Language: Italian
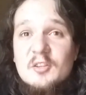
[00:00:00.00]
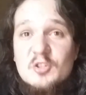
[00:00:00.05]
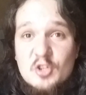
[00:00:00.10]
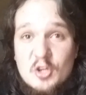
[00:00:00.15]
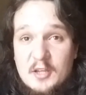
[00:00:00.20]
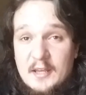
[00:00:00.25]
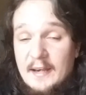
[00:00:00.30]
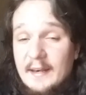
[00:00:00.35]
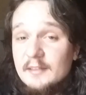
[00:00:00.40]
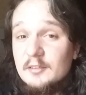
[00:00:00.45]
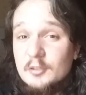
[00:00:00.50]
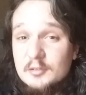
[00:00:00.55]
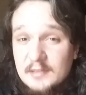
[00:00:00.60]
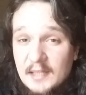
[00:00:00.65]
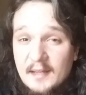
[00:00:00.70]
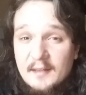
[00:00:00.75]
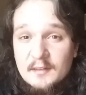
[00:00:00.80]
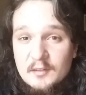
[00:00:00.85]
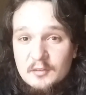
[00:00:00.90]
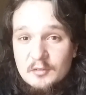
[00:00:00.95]
ci credo
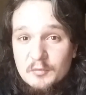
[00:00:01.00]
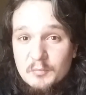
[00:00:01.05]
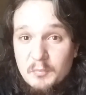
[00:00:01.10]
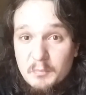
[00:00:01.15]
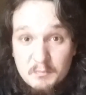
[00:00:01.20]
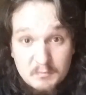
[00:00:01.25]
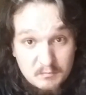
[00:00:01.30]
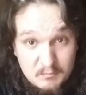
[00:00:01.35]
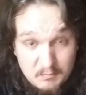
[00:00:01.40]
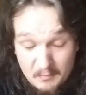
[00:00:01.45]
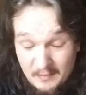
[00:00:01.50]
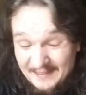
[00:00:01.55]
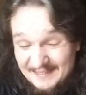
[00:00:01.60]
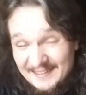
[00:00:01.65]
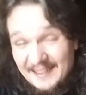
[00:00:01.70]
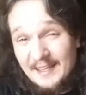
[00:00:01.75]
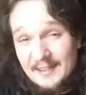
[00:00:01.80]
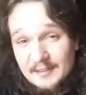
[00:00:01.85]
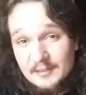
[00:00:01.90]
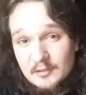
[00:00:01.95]
tanto, ma
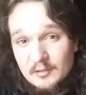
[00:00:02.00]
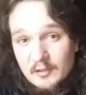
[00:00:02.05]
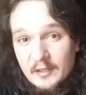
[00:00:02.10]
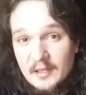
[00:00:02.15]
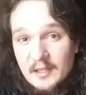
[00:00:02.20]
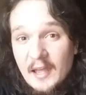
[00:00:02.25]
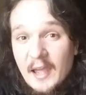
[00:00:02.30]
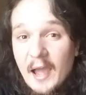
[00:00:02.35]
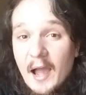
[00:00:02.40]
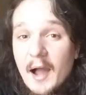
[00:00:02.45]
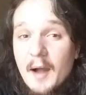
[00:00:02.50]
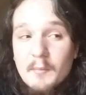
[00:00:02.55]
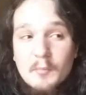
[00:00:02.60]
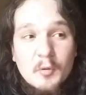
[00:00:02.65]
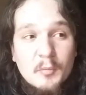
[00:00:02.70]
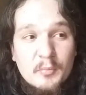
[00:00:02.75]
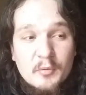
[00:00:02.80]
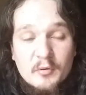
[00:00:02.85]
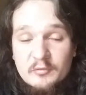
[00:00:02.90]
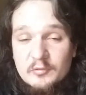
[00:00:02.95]
tanto e, e
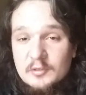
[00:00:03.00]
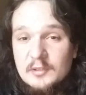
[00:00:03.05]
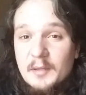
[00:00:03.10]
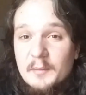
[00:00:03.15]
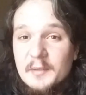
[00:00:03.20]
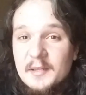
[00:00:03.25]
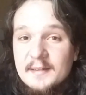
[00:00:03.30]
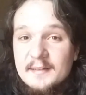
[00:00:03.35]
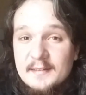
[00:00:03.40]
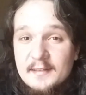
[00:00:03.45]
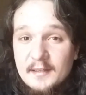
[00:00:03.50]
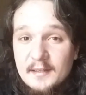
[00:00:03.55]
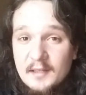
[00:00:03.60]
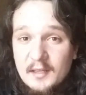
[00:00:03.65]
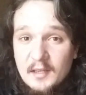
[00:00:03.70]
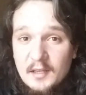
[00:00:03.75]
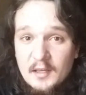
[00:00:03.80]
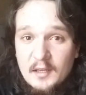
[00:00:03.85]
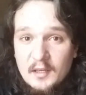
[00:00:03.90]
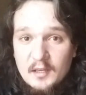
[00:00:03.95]
amo
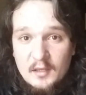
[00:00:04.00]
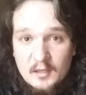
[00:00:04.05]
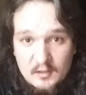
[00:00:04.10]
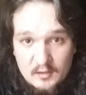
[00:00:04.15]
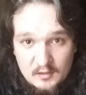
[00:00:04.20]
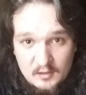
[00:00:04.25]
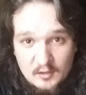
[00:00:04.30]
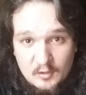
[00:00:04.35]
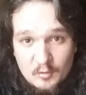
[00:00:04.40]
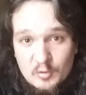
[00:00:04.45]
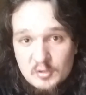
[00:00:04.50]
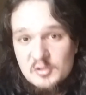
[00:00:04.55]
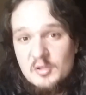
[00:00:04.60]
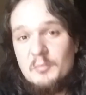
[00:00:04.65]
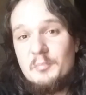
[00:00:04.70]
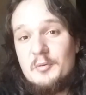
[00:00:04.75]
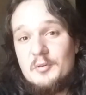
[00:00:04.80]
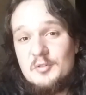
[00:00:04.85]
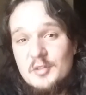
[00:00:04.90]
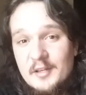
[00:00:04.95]
profondamente eh, questo
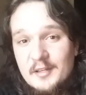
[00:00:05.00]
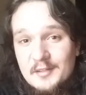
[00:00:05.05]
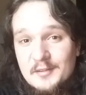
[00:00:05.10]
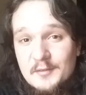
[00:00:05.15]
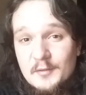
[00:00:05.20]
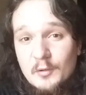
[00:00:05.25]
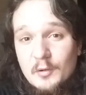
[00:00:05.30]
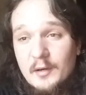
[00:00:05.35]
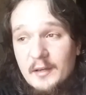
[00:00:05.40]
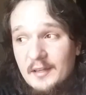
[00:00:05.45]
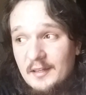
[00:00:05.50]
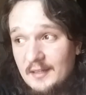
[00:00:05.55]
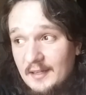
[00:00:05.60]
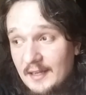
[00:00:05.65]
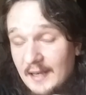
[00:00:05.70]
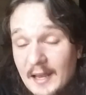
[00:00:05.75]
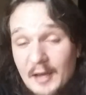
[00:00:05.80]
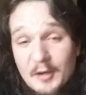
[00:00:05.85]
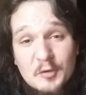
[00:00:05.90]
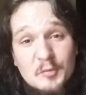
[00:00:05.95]
progetto e,
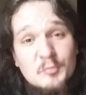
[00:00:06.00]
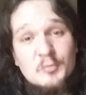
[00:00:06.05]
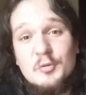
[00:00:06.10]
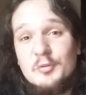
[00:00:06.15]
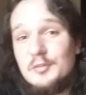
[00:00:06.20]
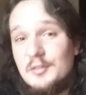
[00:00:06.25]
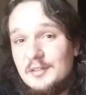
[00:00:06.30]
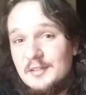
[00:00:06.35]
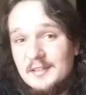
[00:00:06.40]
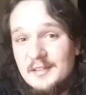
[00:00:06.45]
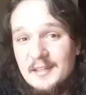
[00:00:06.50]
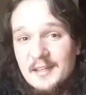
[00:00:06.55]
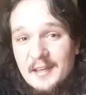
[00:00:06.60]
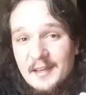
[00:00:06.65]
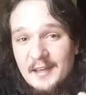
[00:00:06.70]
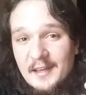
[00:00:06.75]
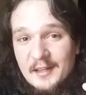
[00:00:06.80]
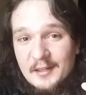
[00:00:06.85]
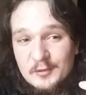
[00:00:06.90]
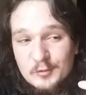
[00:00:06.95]
e, la community
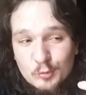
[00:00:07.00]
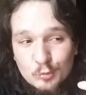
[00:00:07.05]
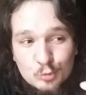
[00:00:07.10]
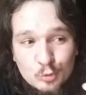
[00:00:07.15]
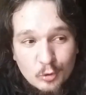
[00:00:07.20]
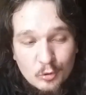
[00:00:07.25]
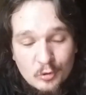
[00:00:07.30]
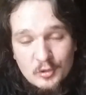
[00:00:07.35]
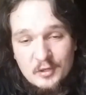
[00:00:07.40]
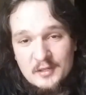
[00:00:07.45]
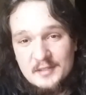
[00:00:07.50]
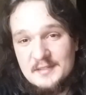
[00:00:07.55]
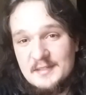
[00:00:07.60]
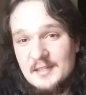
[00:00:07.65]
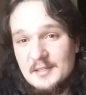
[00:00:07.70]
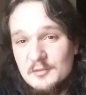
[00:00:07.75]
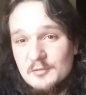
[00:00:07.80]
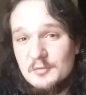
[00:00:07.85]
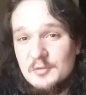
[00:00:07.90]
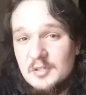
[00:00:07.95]
e tutto quello che
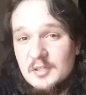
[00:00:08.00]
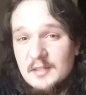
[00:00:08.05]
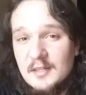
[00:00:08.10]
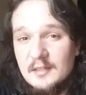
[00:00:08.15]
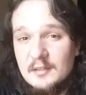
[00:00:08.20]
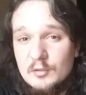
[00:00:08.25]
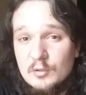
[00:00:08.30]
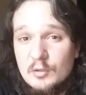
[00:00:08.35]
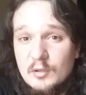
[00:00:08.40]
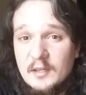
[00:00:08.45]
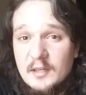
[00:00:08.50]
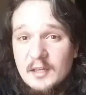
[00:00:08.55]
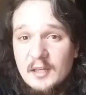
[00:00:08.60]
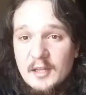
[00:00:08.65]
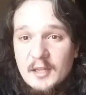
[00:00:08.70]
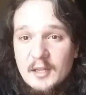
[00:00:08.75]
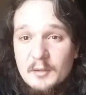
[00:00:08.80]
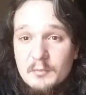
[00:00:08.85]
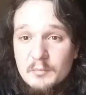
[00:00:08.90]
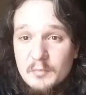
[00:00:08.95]
sta succedendo e,
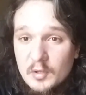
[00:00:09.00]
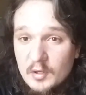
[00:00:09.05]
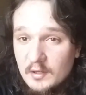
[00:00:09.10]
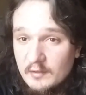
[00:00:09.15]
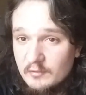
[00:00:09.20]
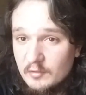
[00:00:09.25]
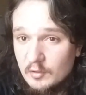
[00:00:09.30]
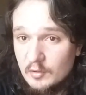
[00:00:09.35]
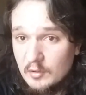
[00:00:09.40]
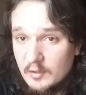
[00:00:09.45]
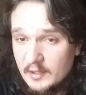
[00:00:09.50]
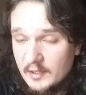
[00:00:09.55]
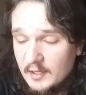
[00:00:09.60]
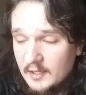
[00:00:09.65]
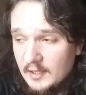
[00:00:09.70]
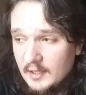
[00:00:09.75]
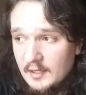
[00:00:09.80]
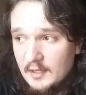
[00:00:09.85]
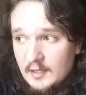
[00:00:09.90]
e il mio lavoro e